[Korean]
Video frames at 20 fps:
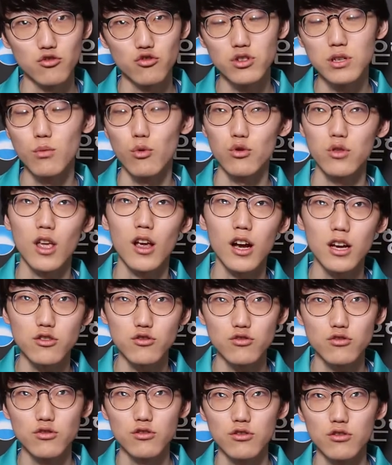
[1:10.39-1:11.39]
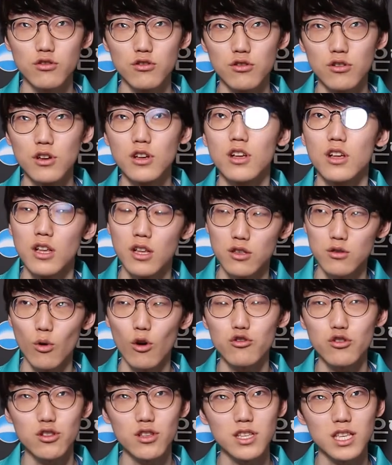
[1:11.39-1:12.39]
주지 못해가지고 좀
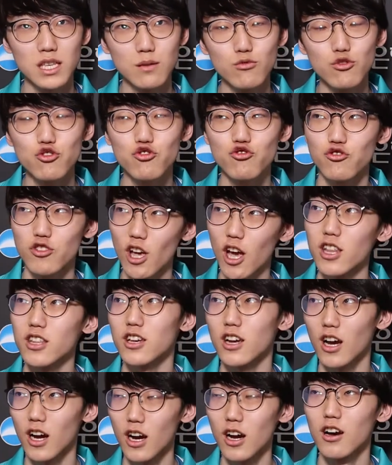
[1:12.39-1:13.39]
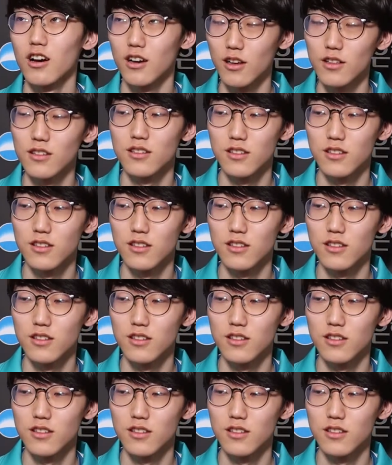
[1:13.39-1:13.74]
허수한테 짐을 준 게 아닌가.